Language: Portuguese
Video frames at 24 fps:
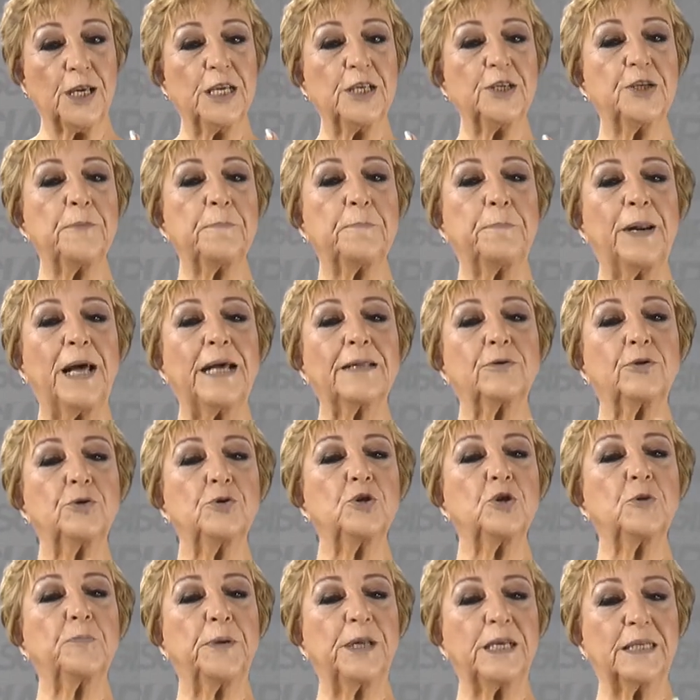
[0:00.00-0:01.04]
e de Plato
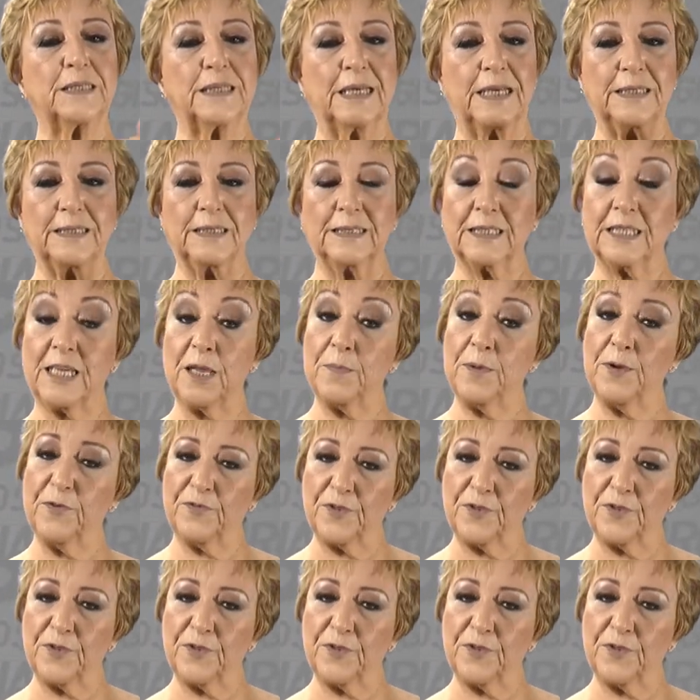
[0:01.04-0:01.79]
nos Presentes, que me